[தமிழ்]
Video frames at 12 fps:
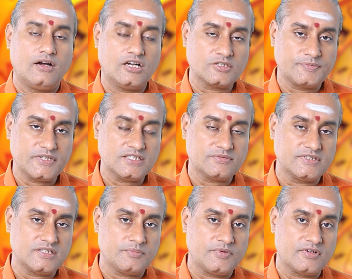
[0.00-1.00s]
ஹாஸ்பிட்டல்ஸ்
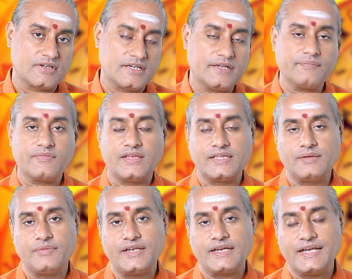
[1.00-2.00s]
வைத்திருப்பவங்க
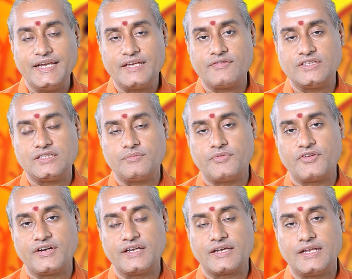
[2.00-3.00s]
அதே மாதிரி கிளினிக்
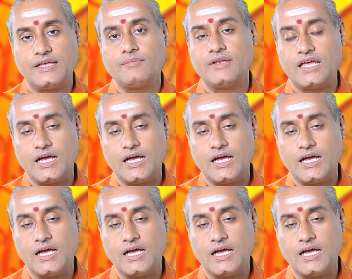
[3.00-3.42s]
வைத்திருப்பவர்களுக்கெல்லாம்